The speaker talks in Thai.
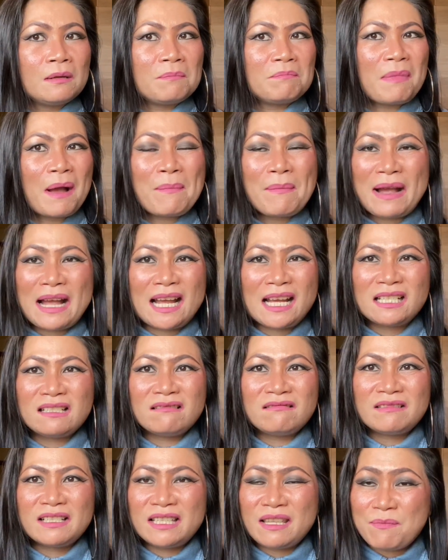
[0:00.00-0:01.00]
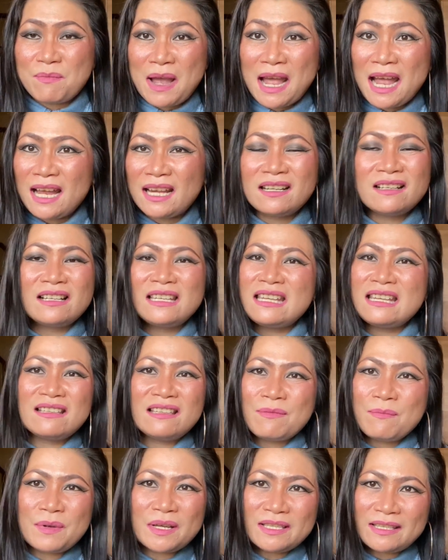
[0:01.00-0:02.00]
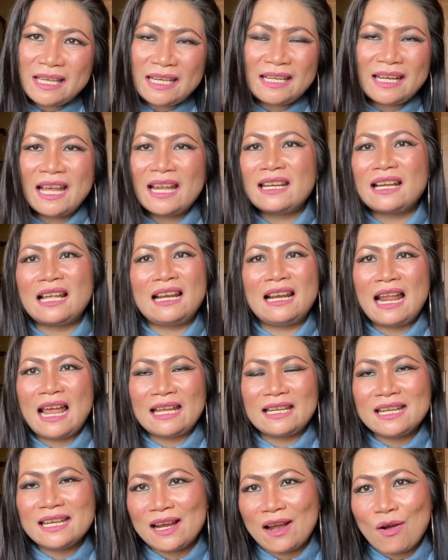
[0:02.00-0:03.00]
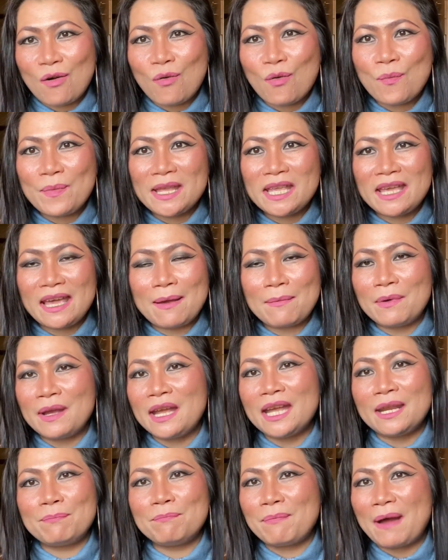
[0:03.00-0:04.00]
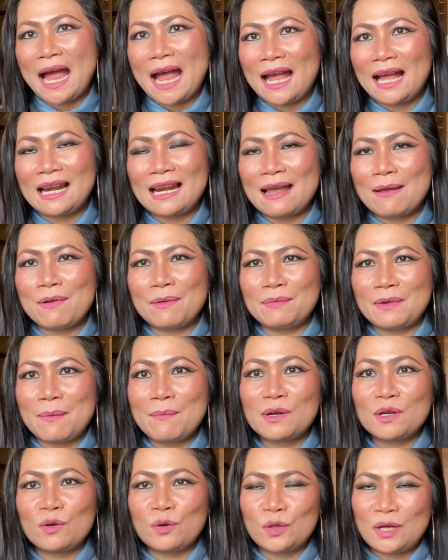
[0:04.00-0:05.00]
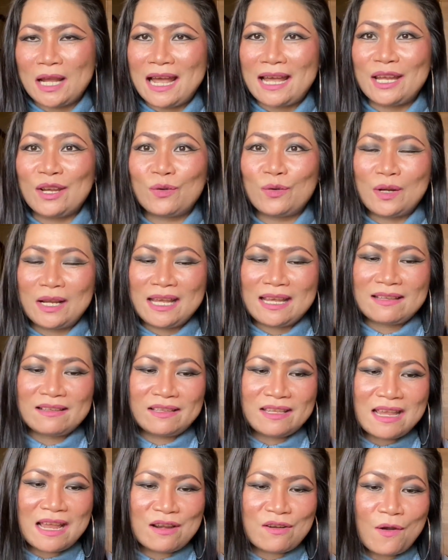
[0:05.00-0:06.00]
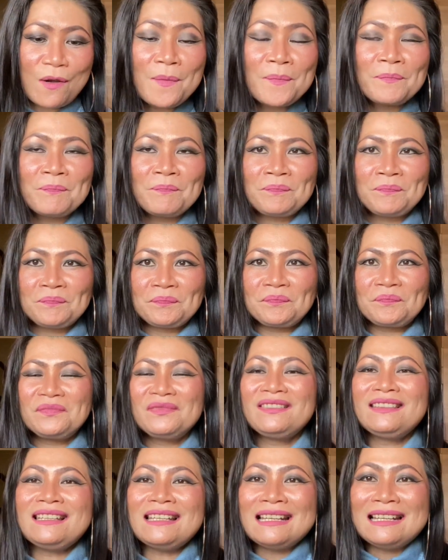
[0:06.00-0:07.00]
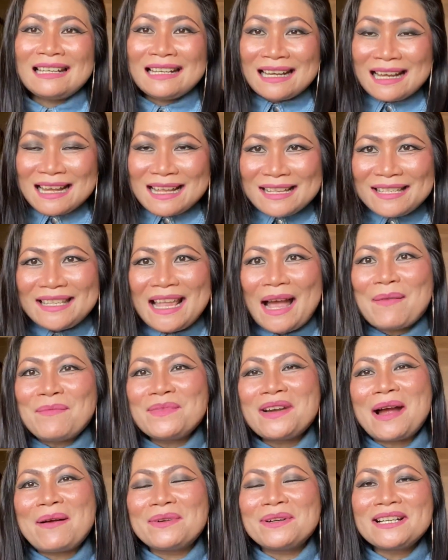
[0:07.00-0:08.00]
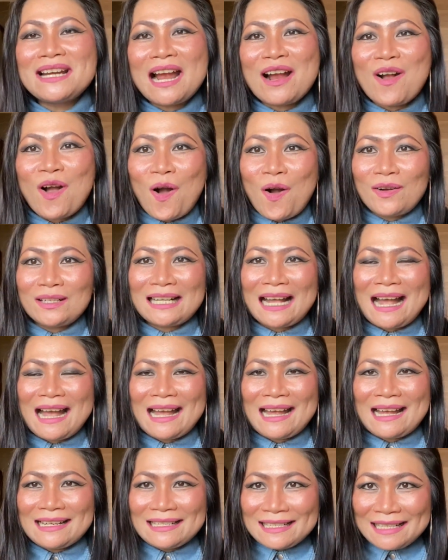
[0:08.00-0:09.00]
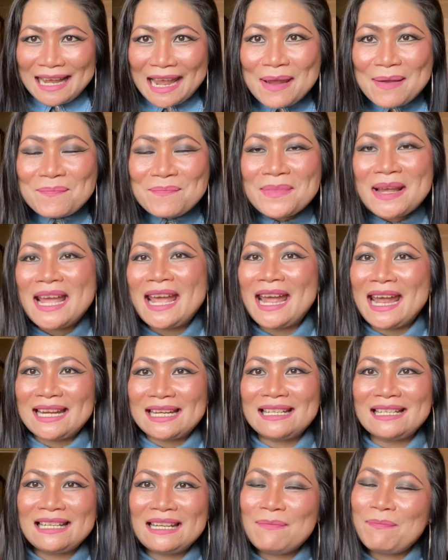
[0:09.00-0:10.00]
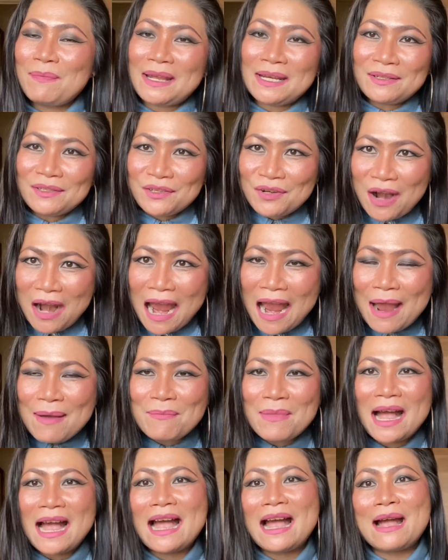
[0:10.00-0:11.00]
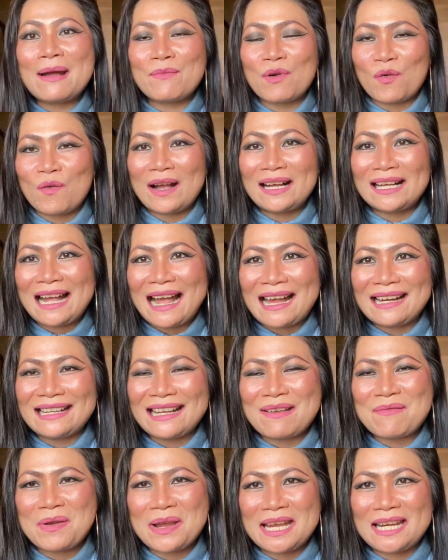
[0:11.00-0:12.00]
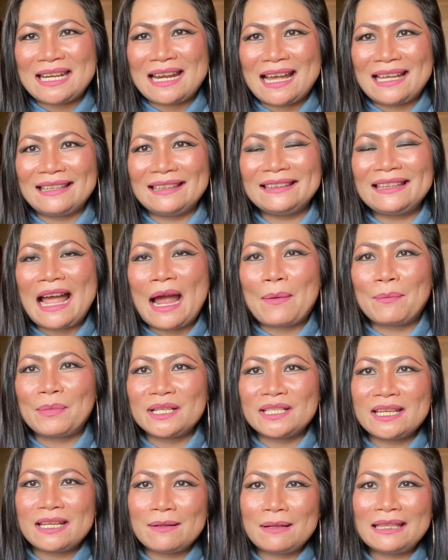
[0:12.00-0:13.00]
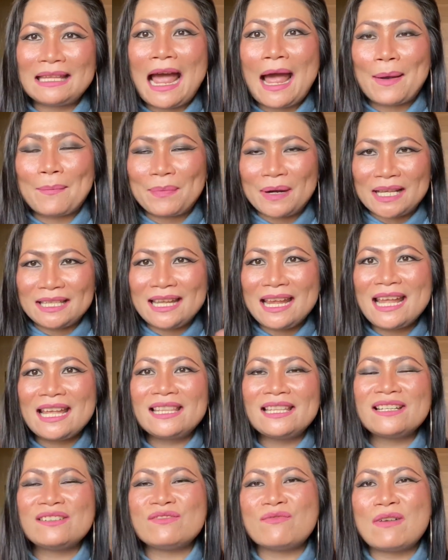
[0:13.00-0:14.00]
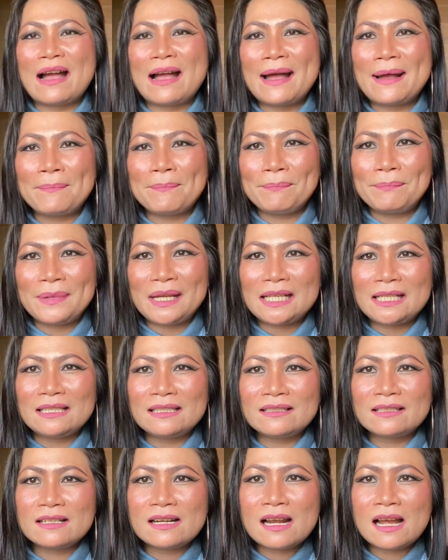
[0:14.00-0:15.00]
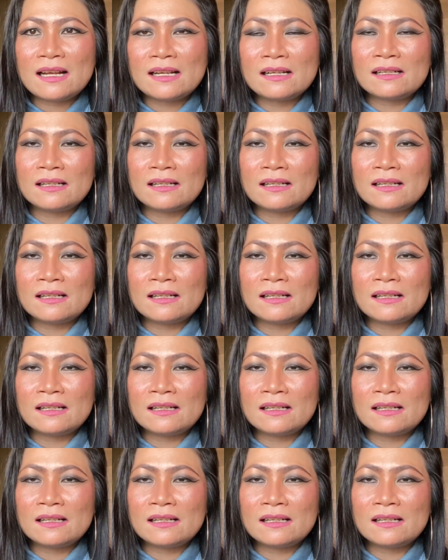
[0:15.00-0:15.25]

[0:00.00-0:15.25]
ประมาณ 15-20% แค่นั้นแหละที่เขาไปเก็บเห็ดป่าอะไรแบบนี้เหมือนคนไทยคนเอเชียเนาะสำหรับเรื่องของการเก็บเห็ดที่เป็นดราม่าบอกว่าการเก็บเห็ดนั้นต่างประเทศถือว่าเป็นเรื่อง